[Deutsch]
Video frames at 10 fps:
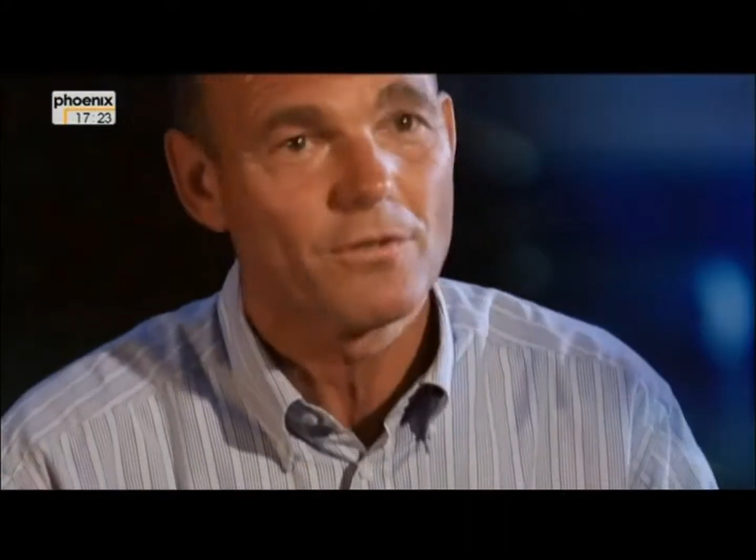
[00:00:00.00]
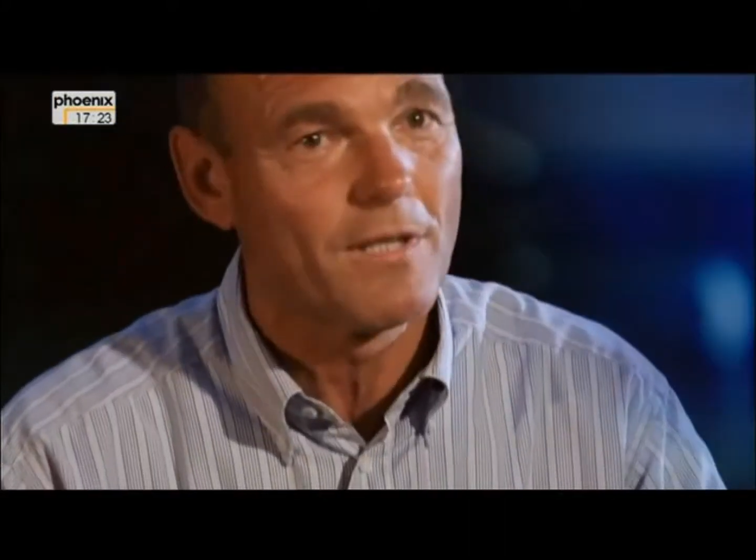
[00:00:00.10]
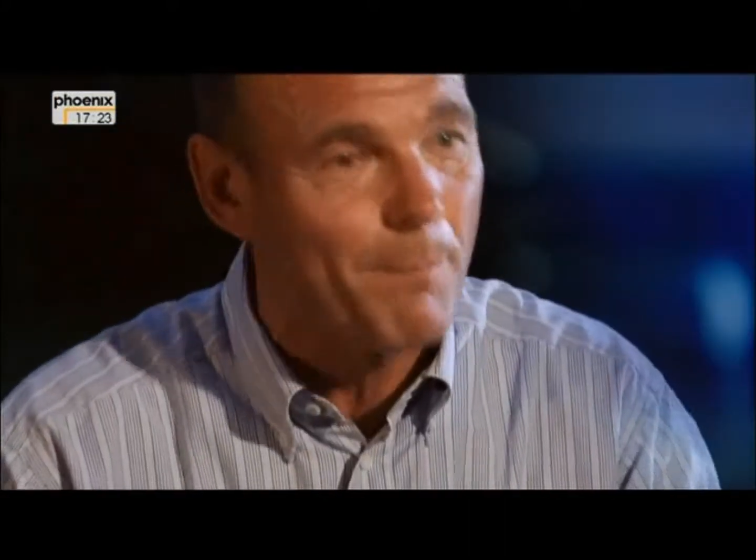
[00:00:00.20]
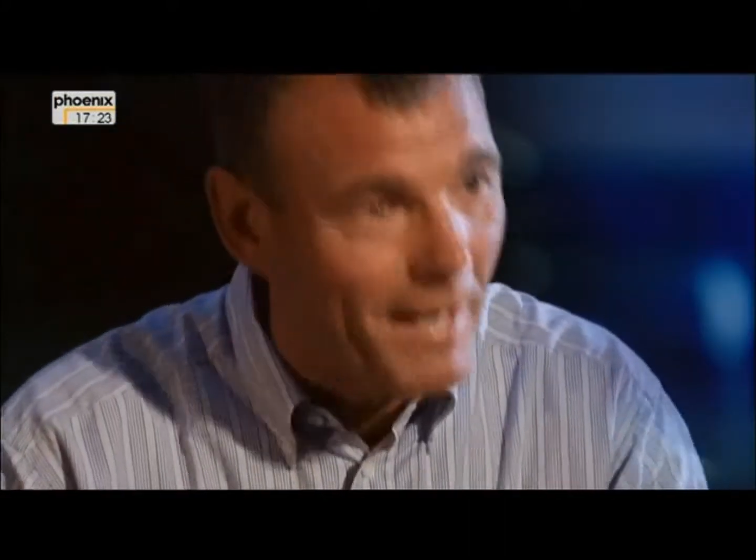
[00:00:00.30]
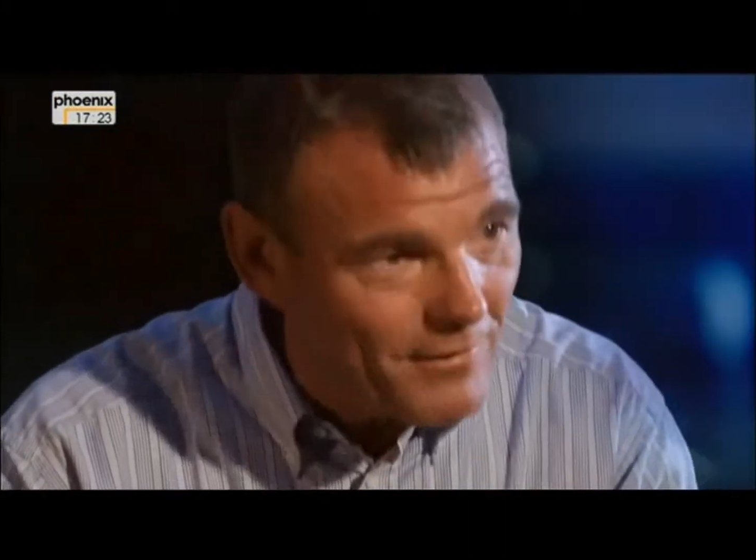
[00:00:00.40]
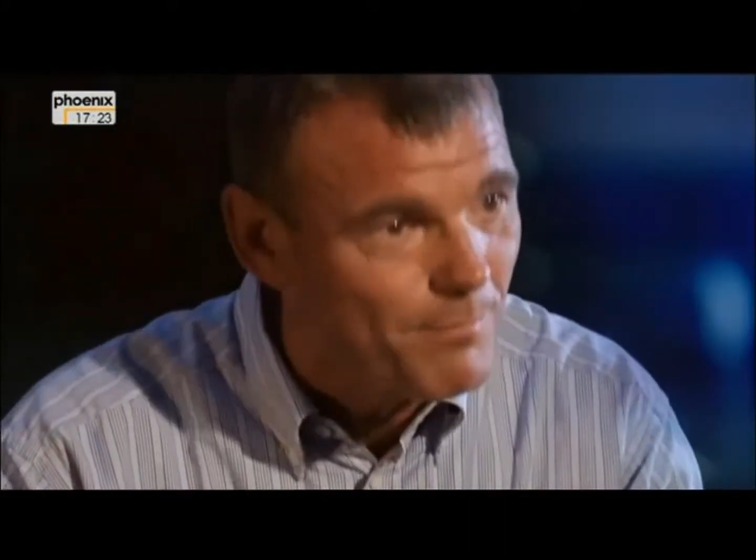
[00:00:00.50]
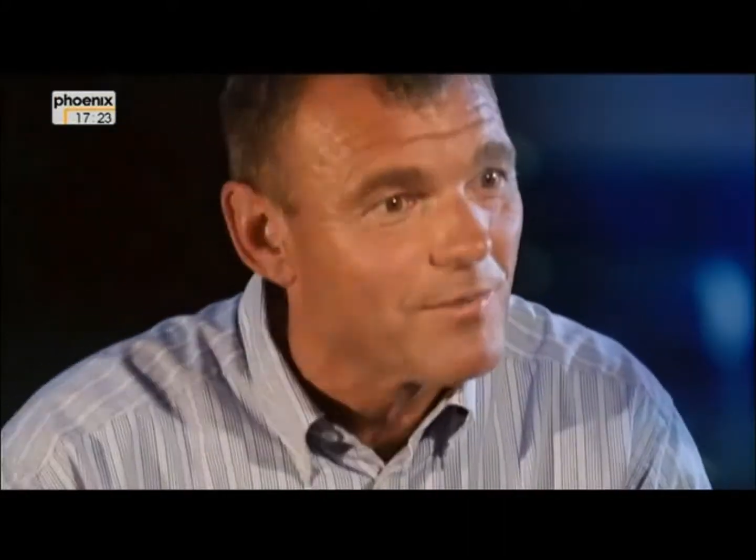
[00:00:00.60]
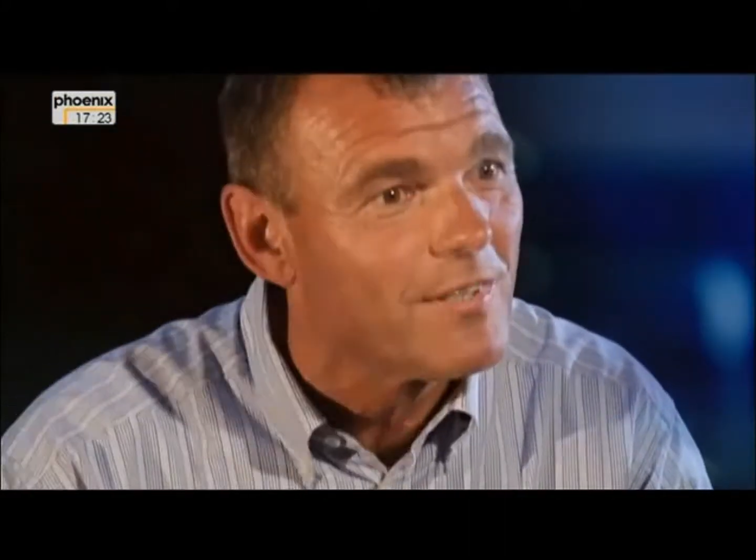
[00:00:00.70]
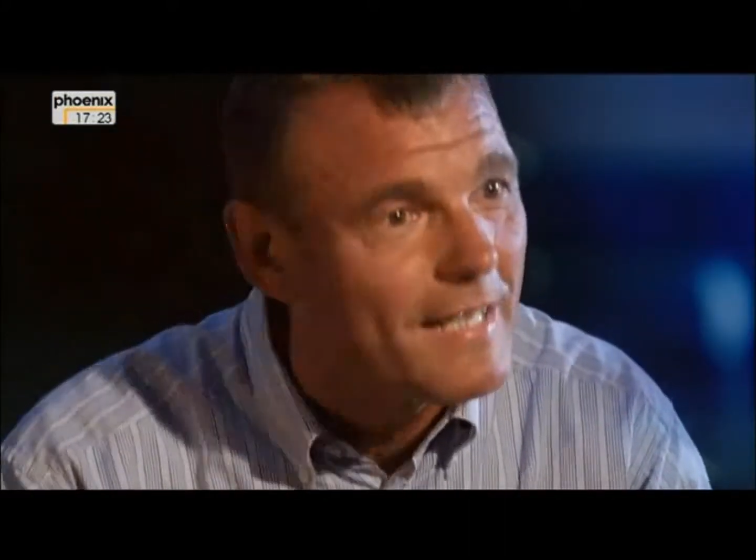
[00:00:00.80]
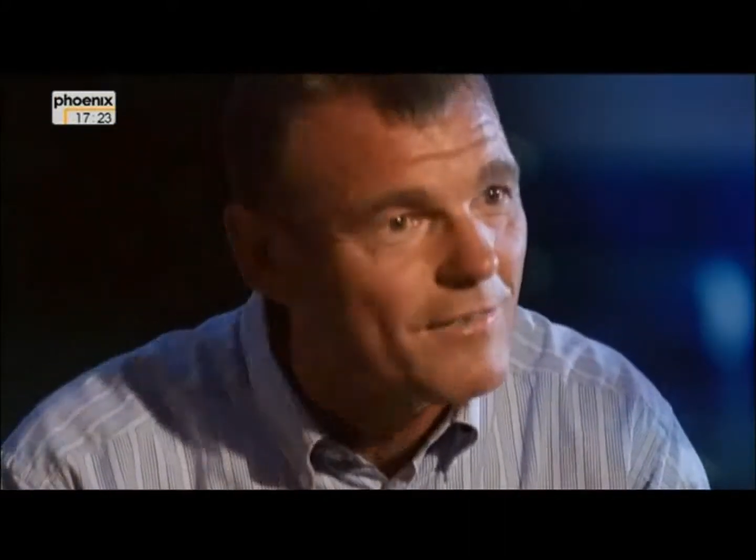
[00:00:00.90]
Man sagt, da beißt man
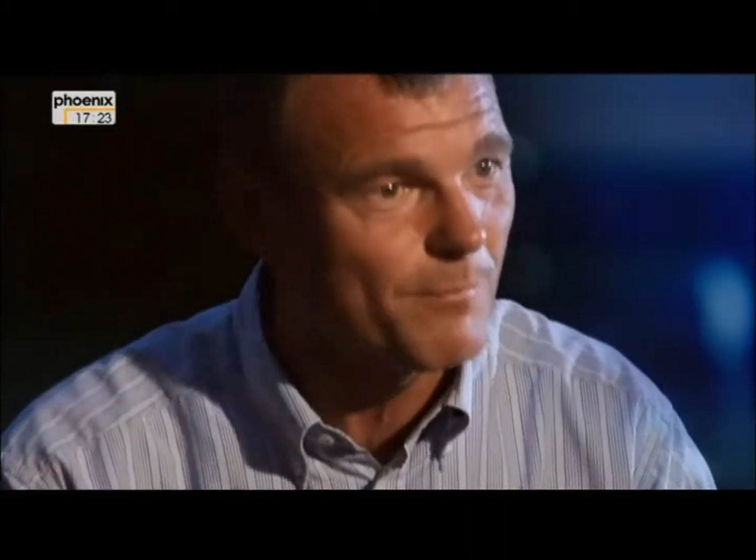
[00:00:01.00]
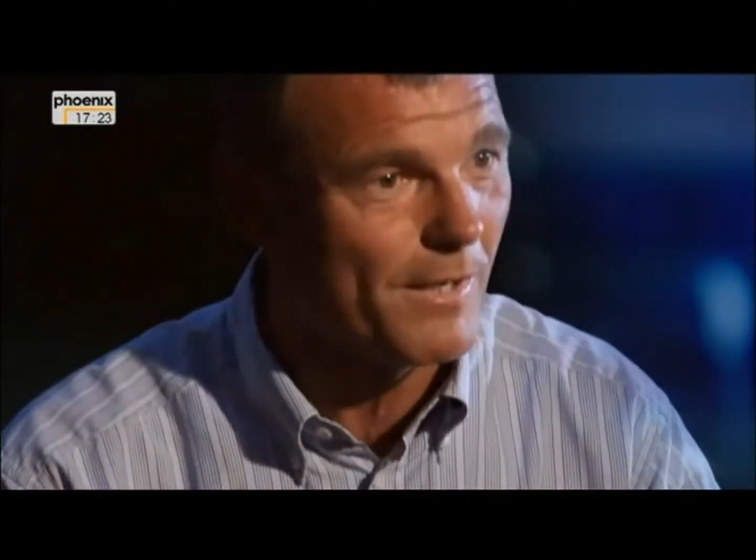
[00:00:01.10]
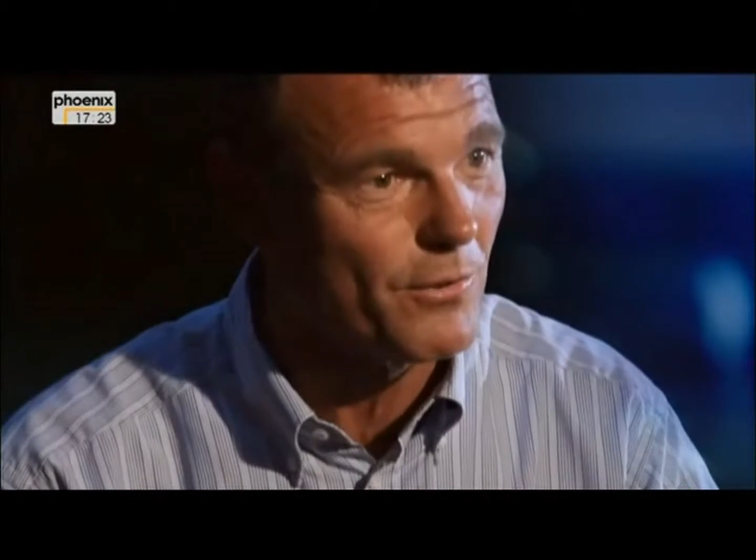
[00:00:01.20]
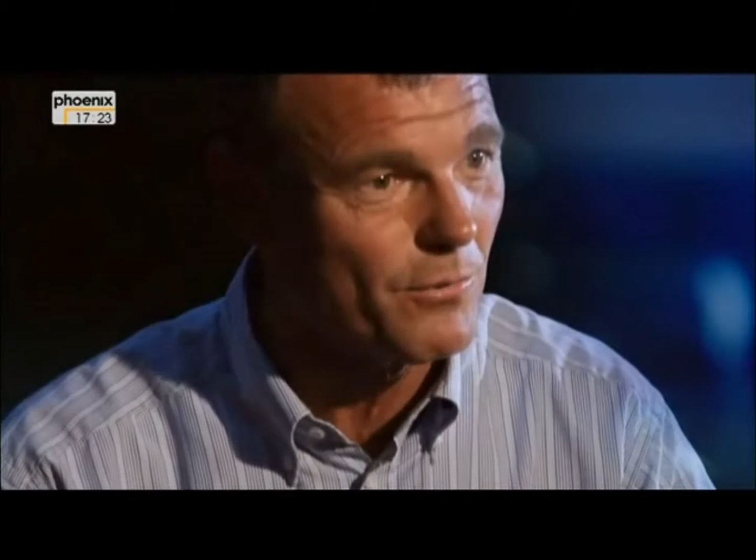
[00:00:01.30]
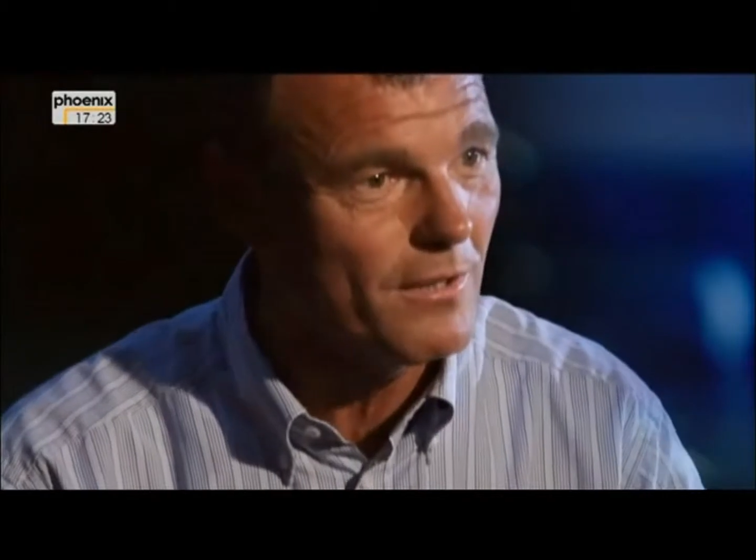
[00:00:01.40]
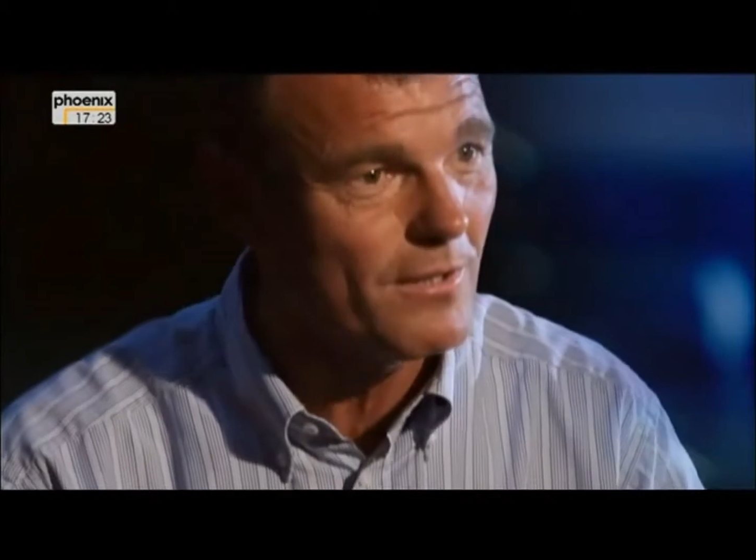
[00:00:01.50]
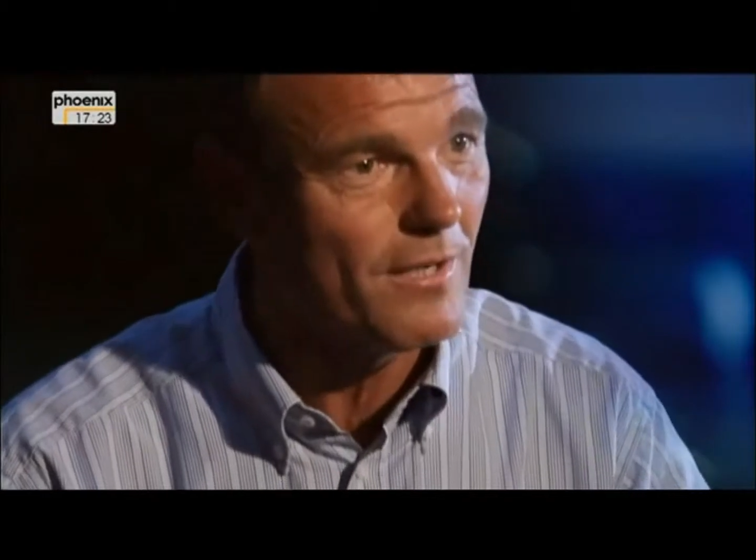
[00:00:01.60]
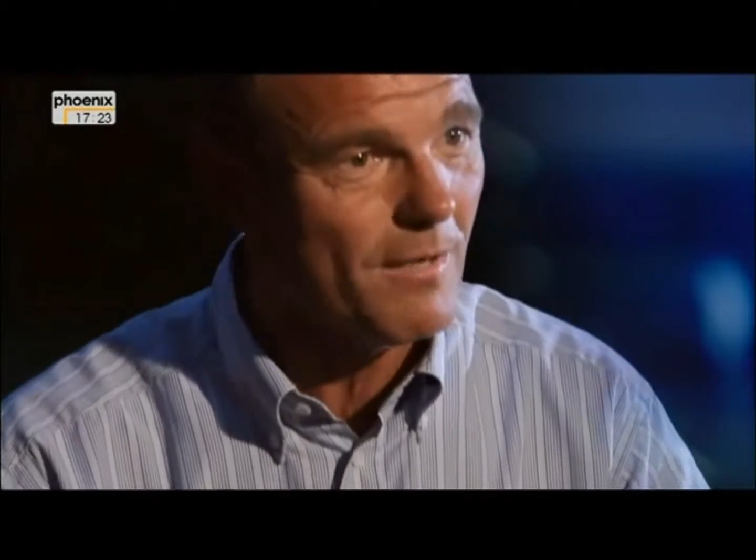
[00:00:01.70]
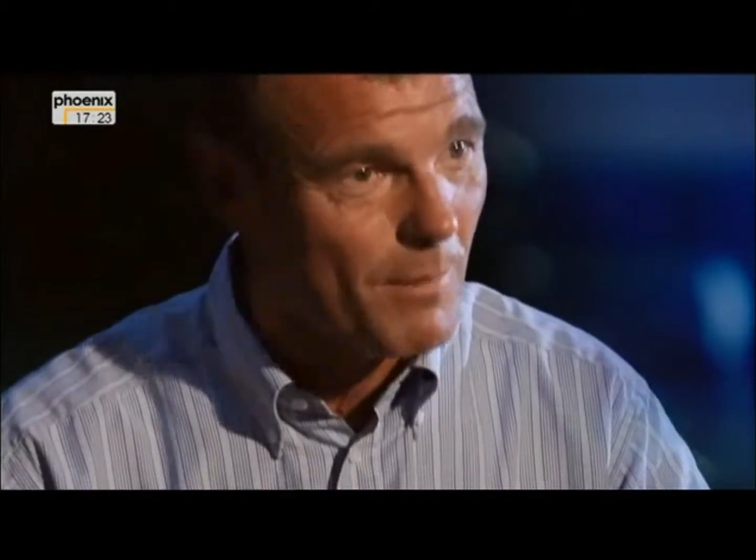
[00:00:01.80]
sich jetzt mal durch ne,